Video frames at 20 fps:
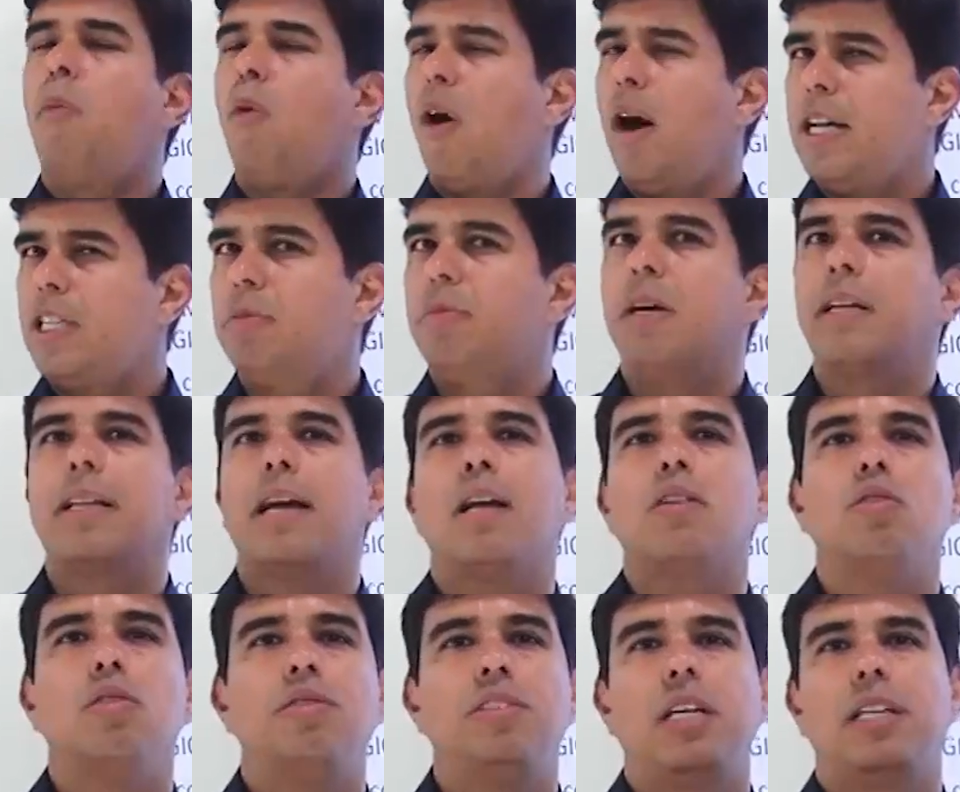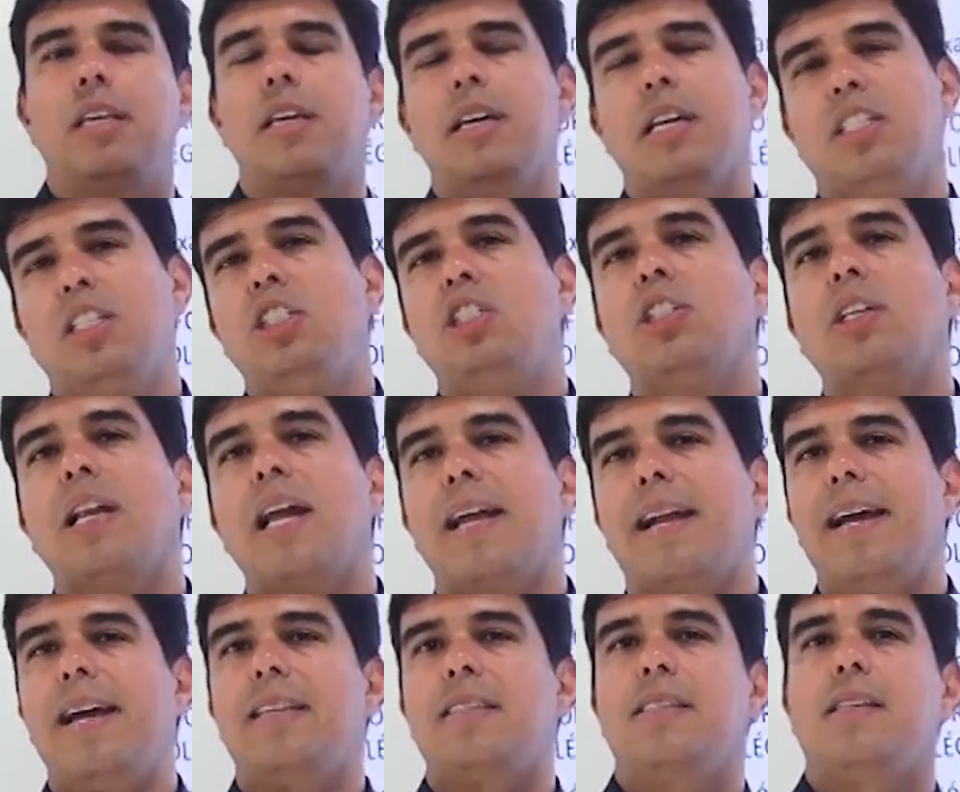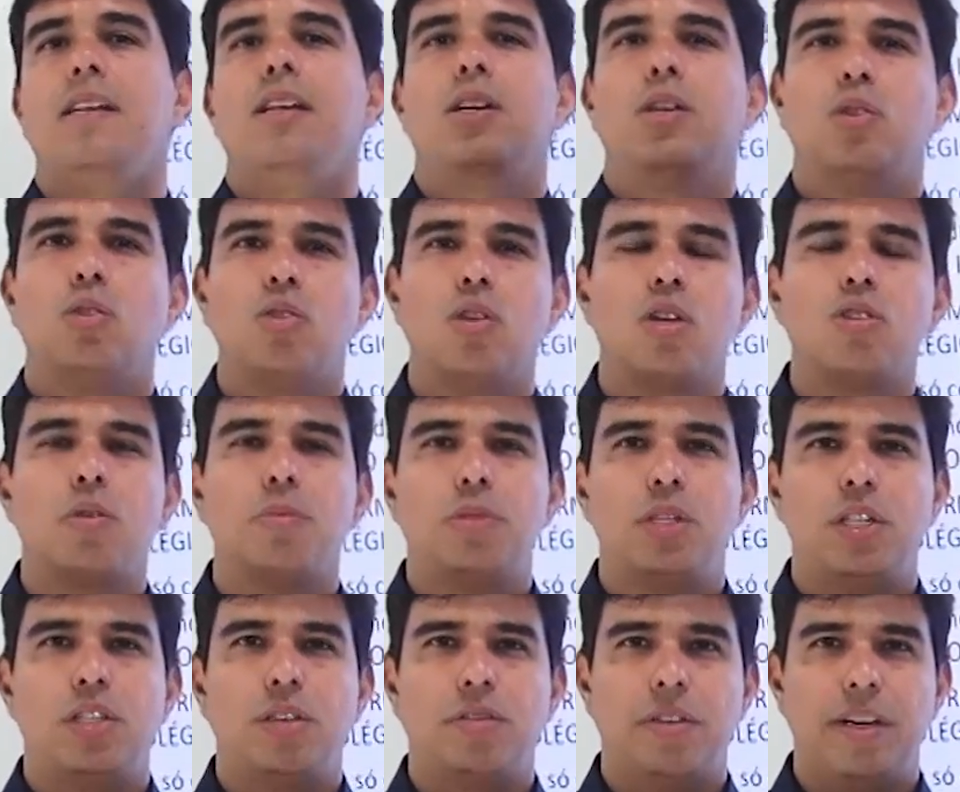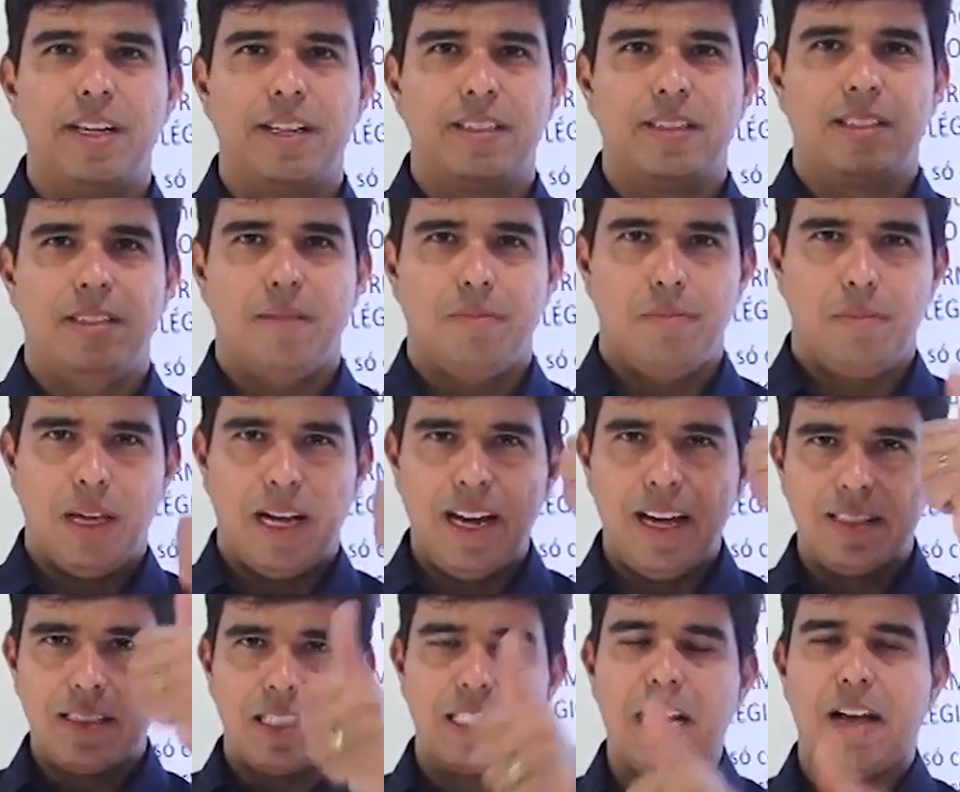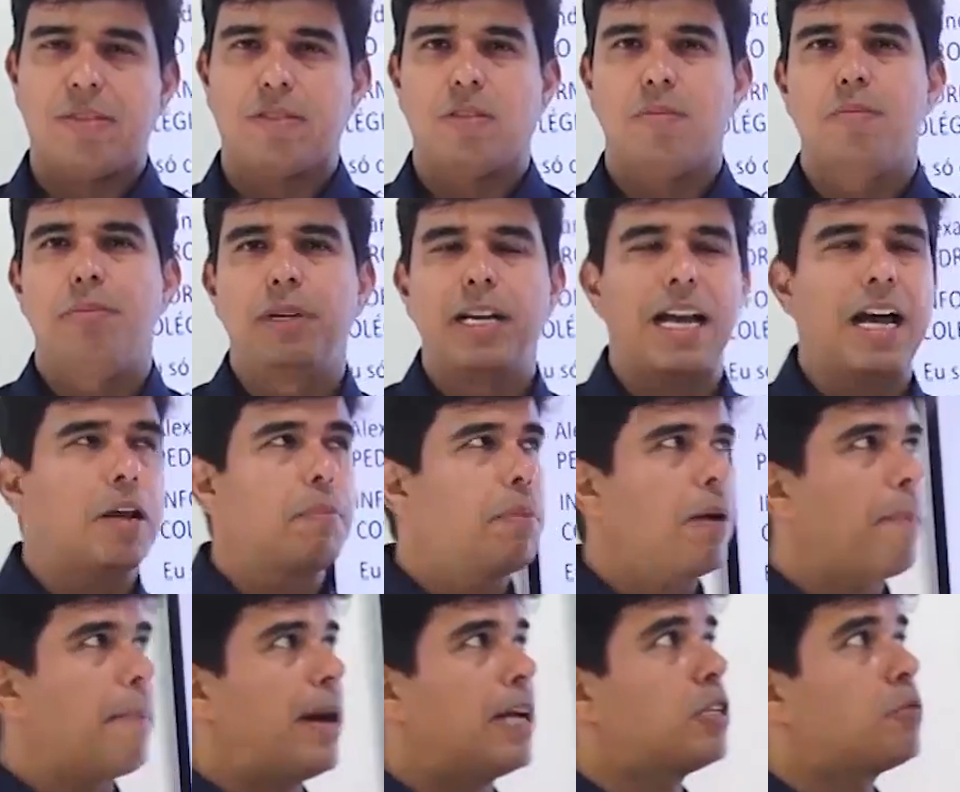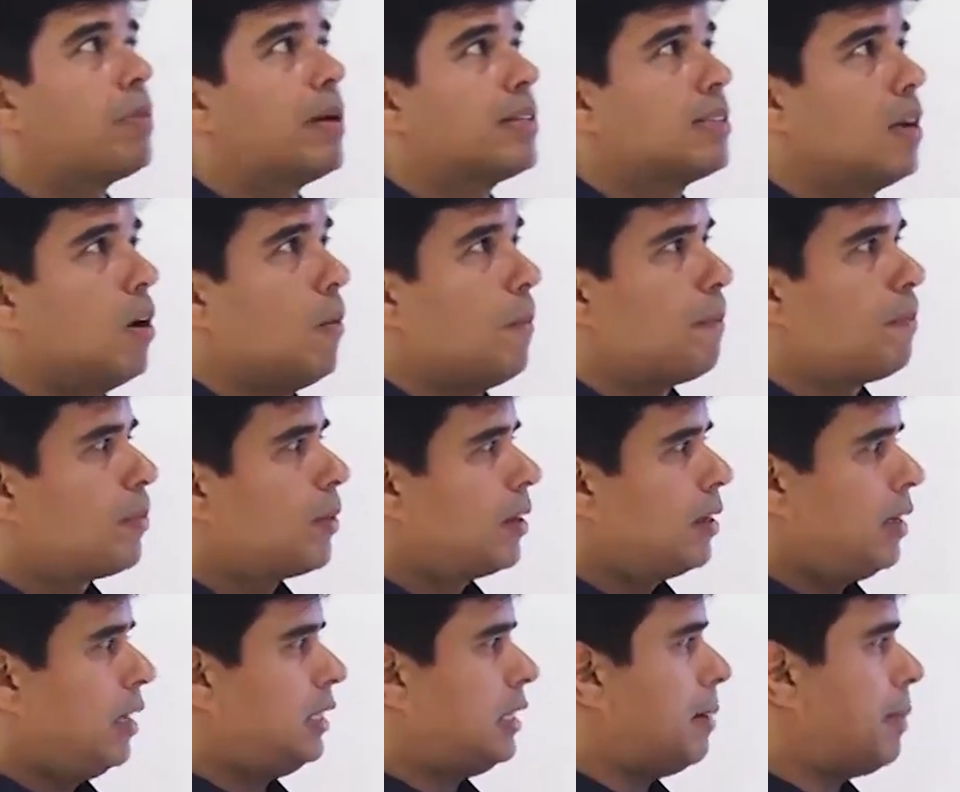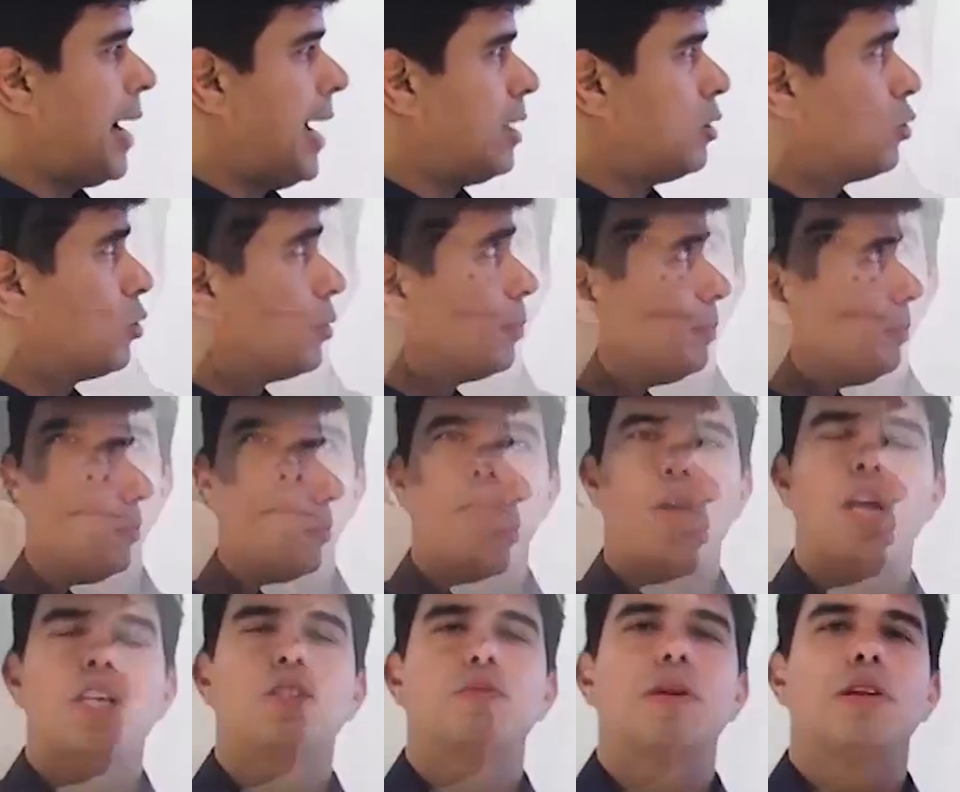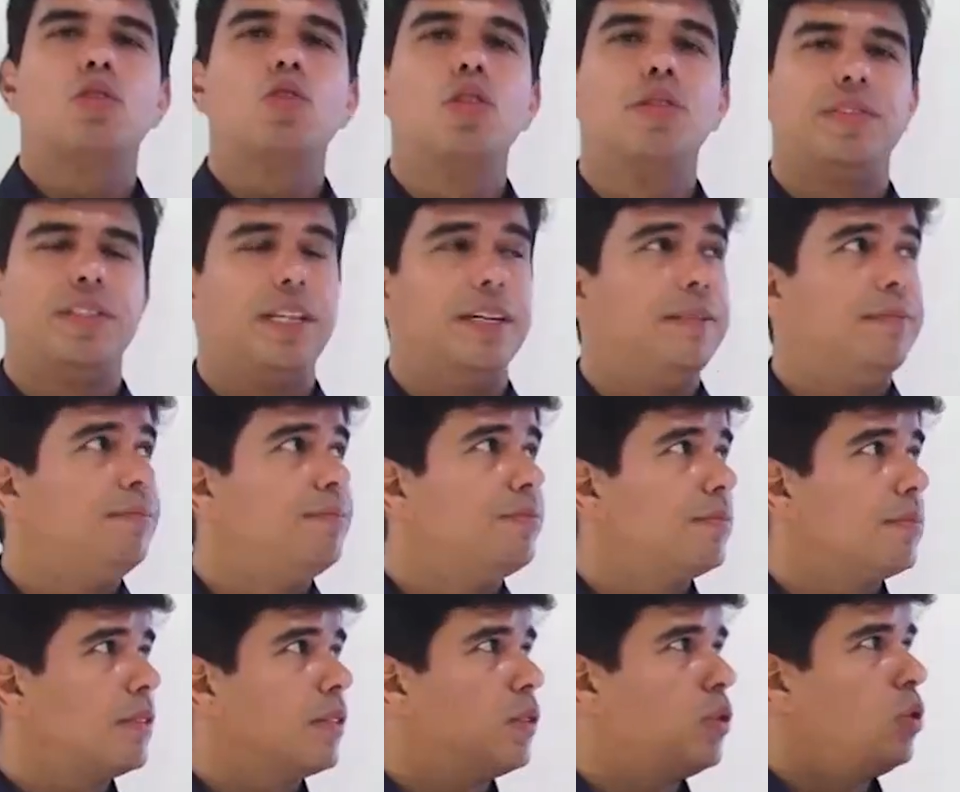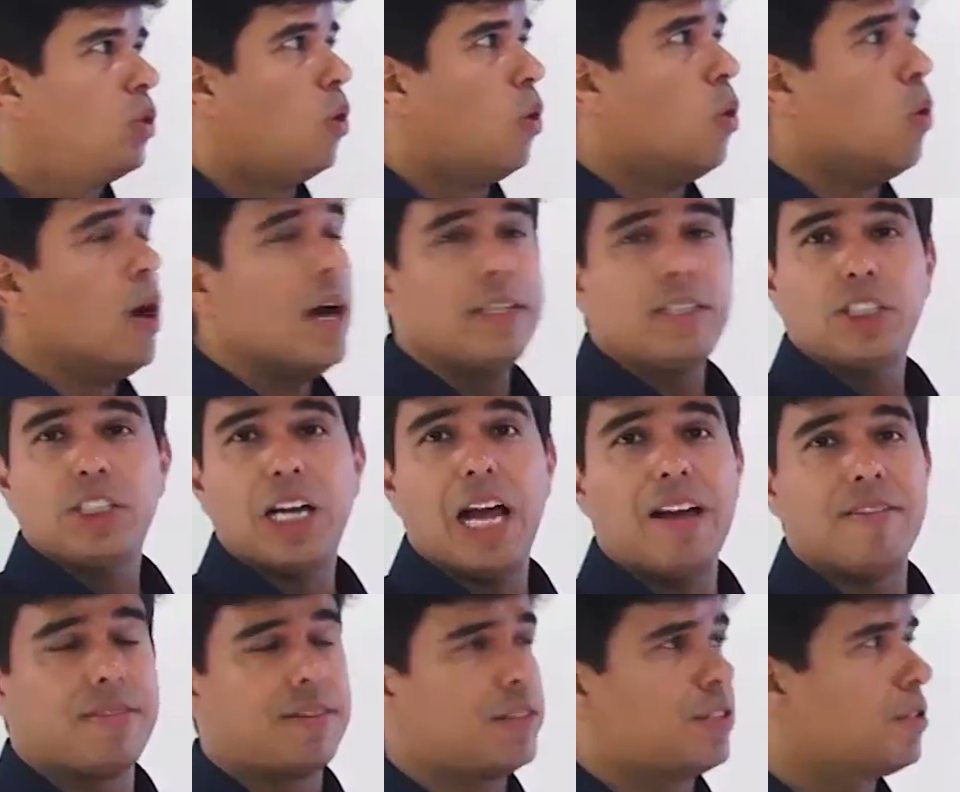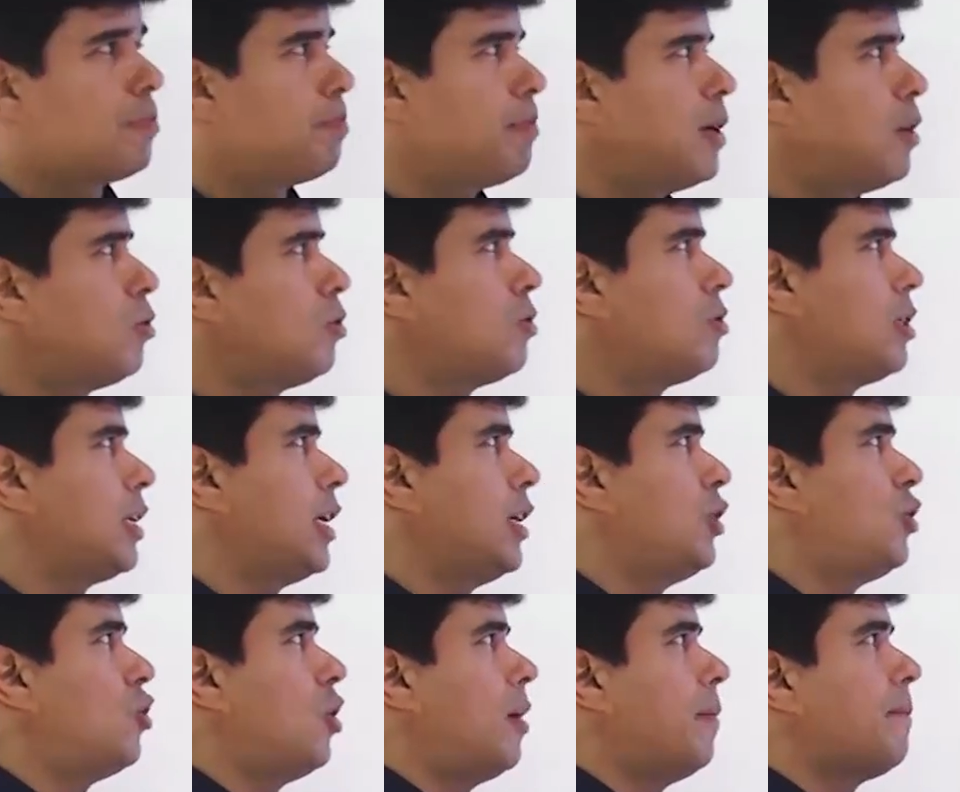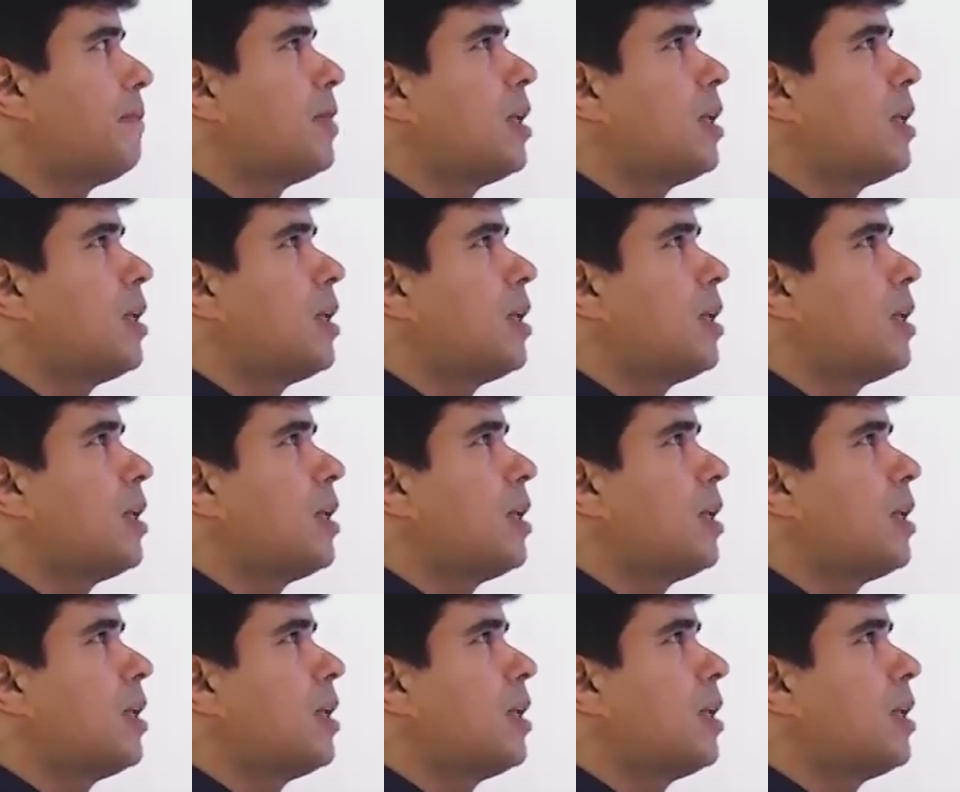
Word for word: pode mandar a dúvida aqui que a gente esclarece. O nosso objetivo é esse. Beleza, Jefferson? Obrigado pela participação. Grande abraço. Próxima dúvida. Juan Chaves pergunta o seguinte, ó.